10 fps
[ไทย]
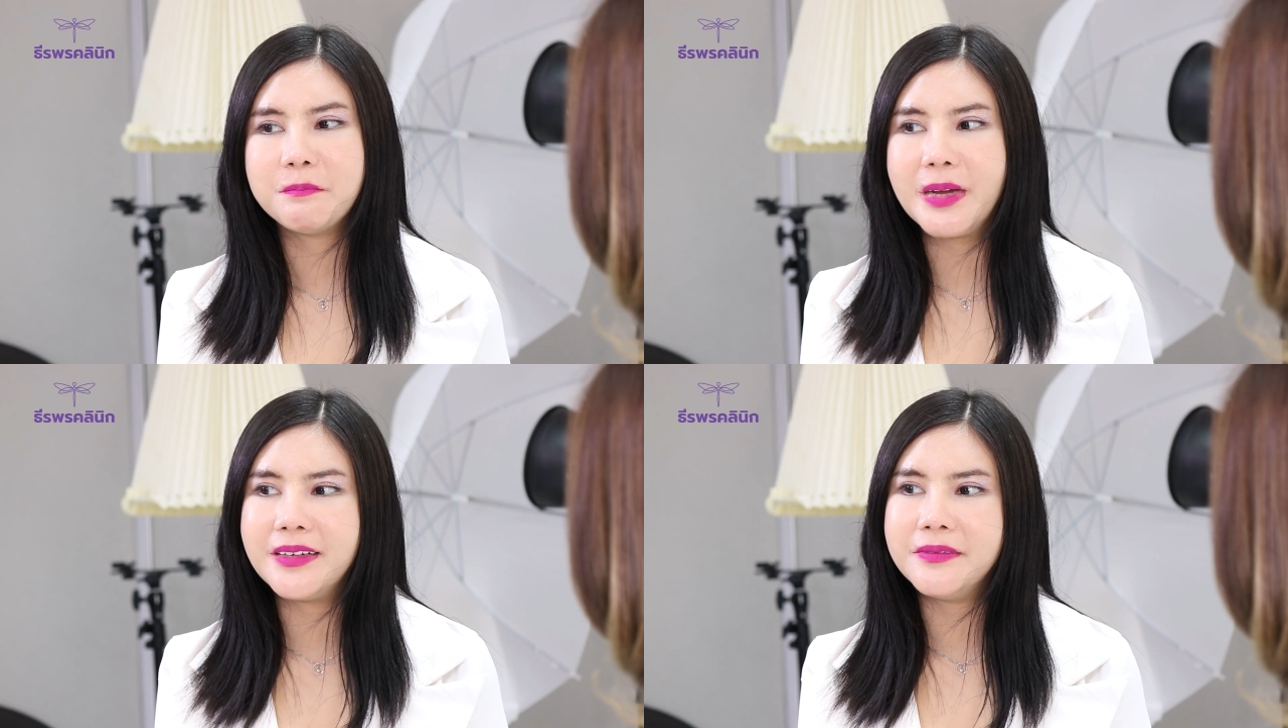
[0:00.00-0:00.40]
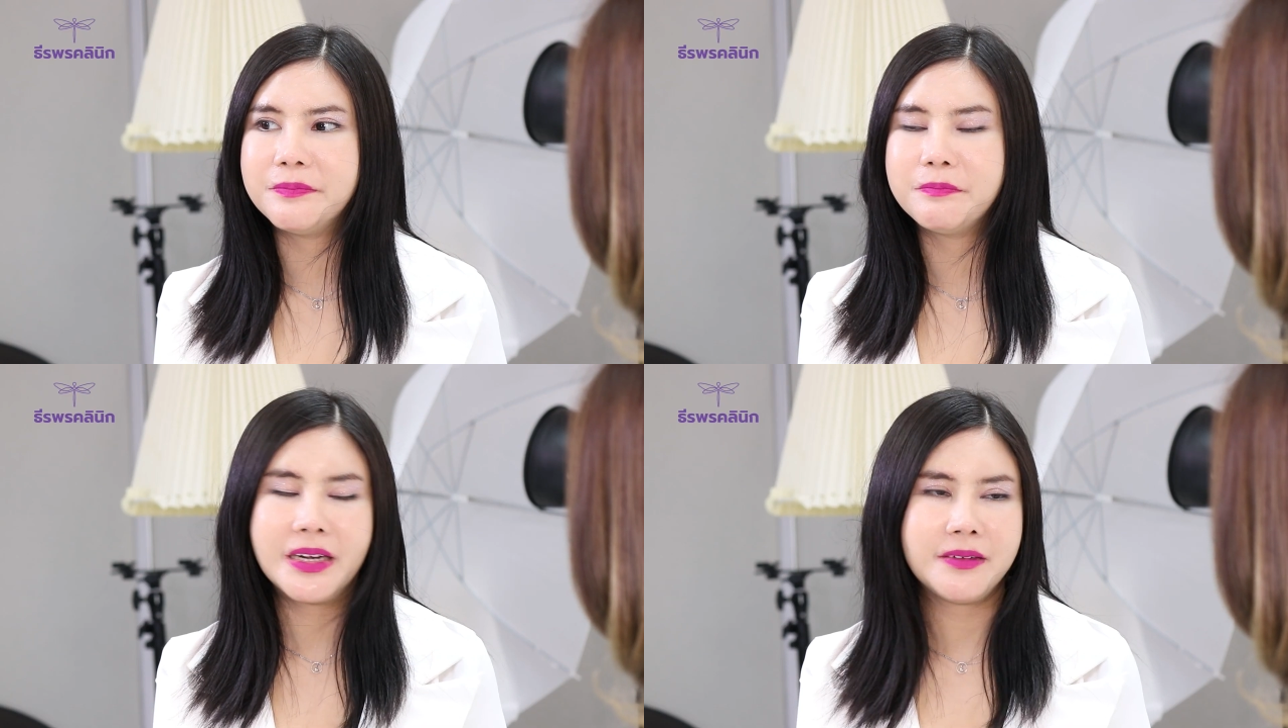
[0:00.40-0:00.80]
มัน
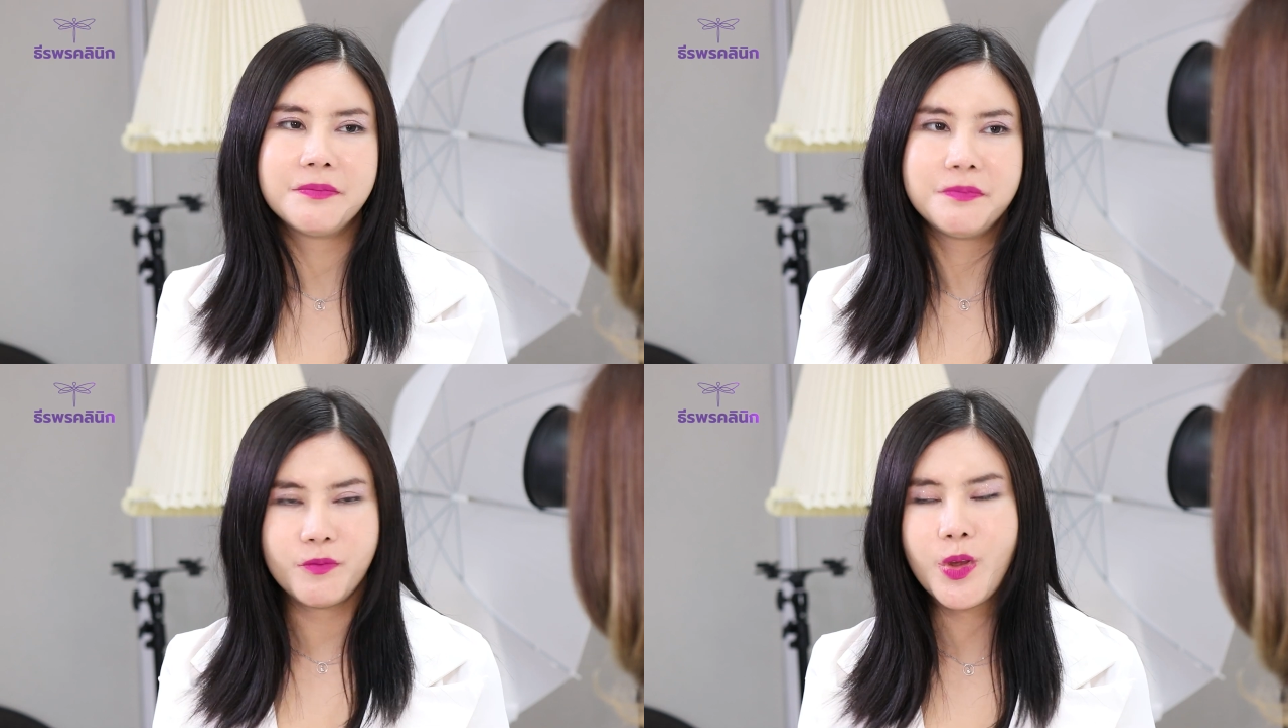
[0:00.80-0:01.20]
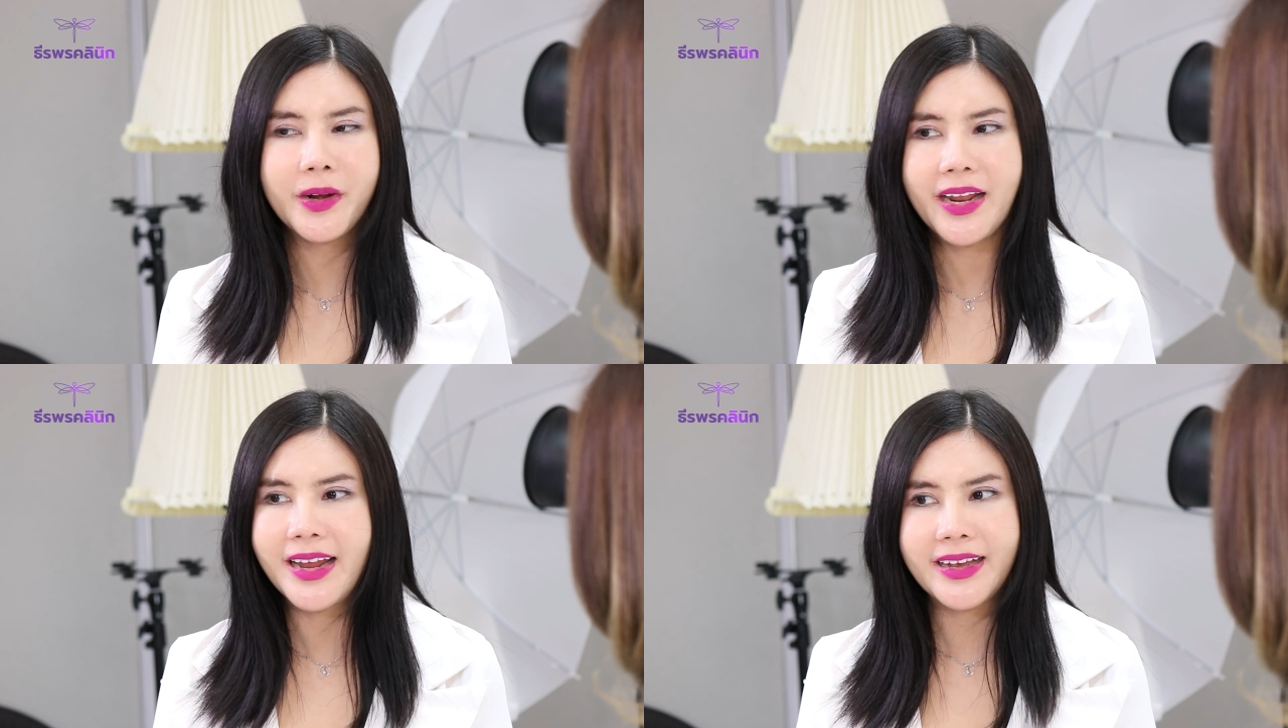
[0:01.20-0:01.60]
มันวิ
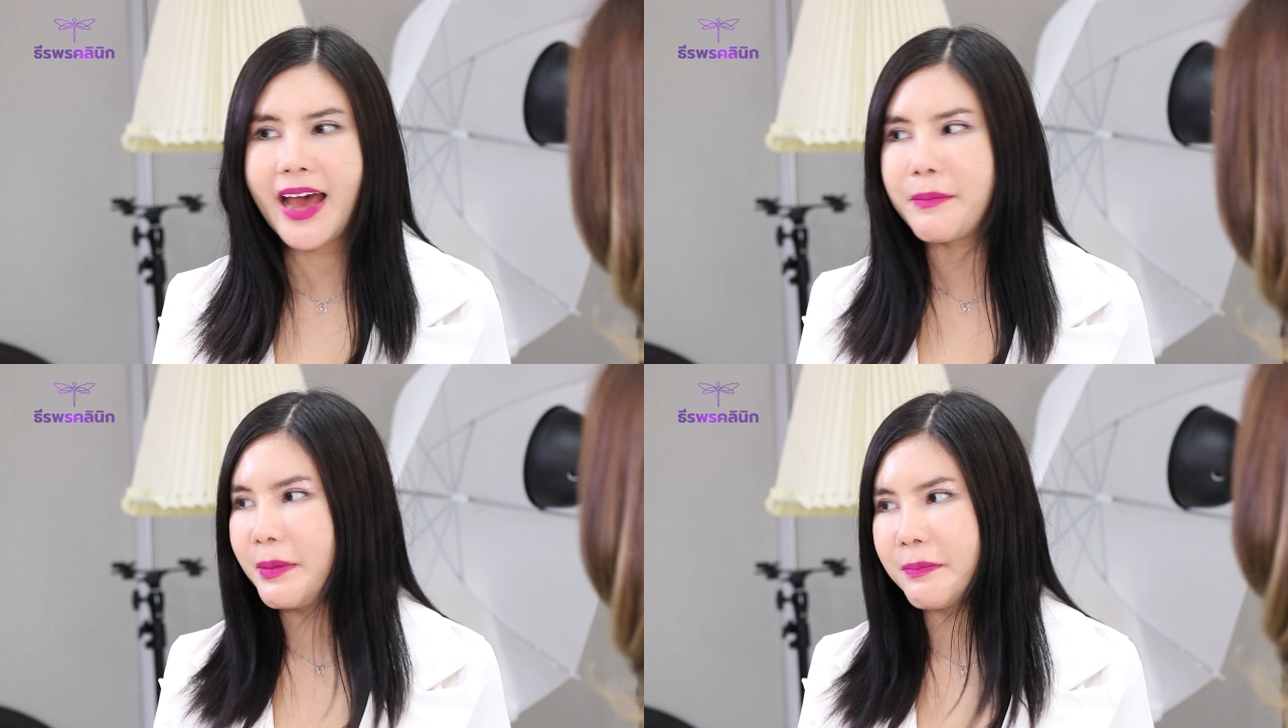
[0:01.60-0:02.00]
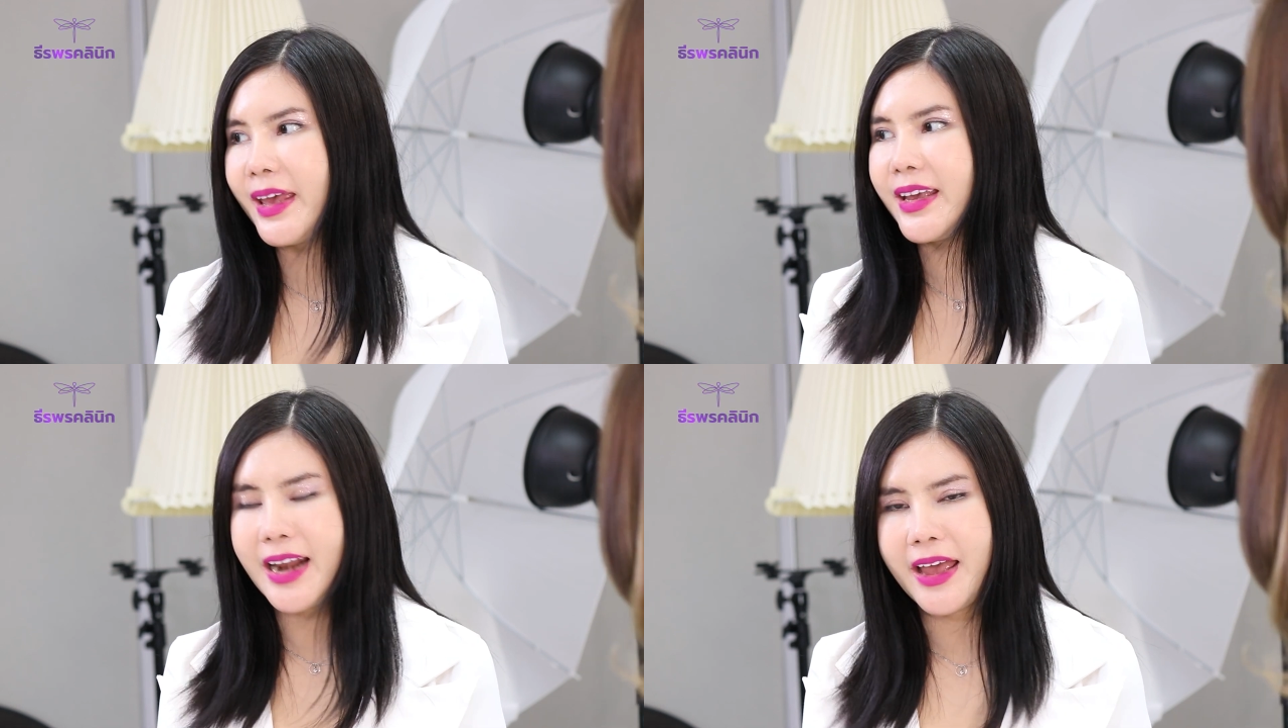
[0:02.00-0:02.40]
วัฒนาการมันไป
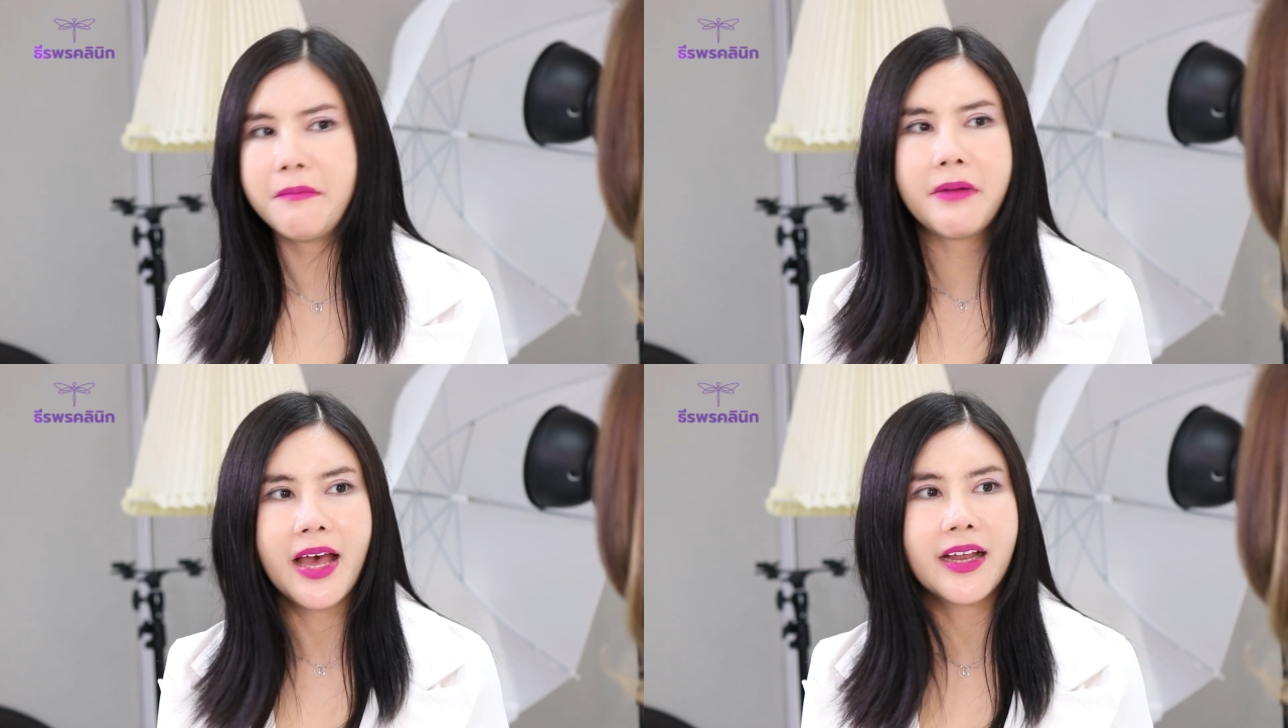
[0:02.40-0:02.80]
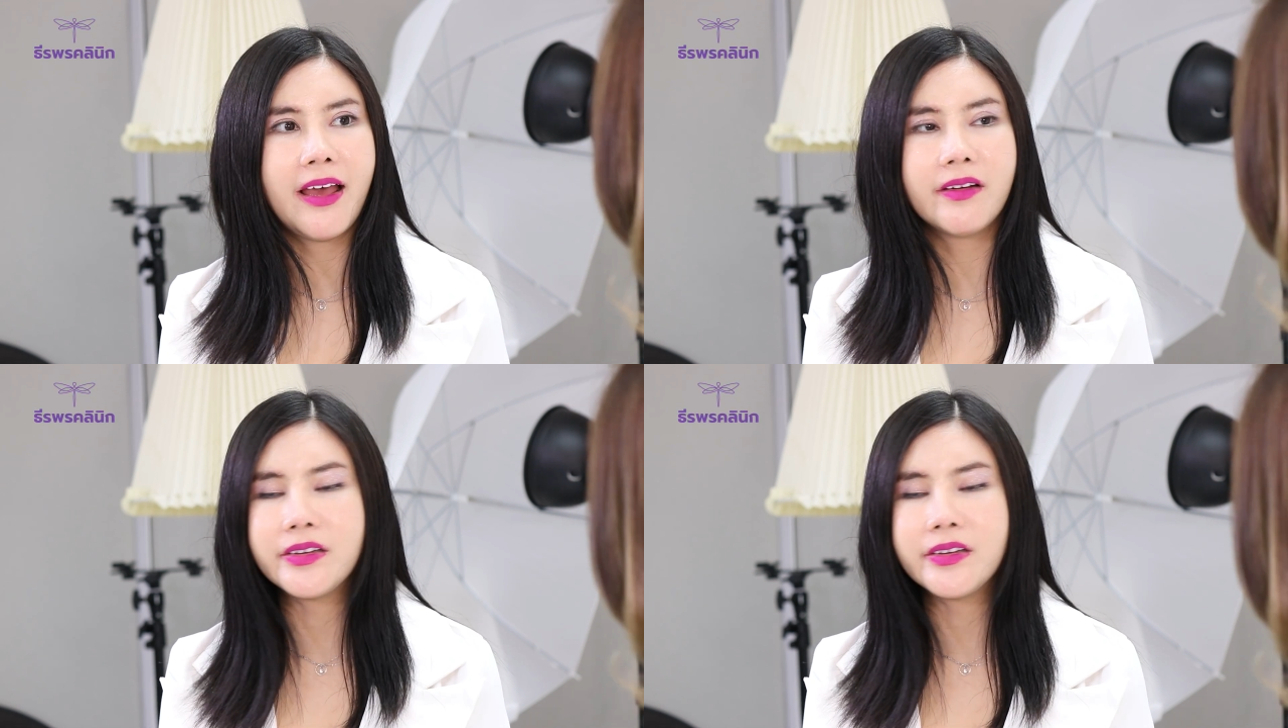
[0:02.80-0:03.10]
ไกลมากแล้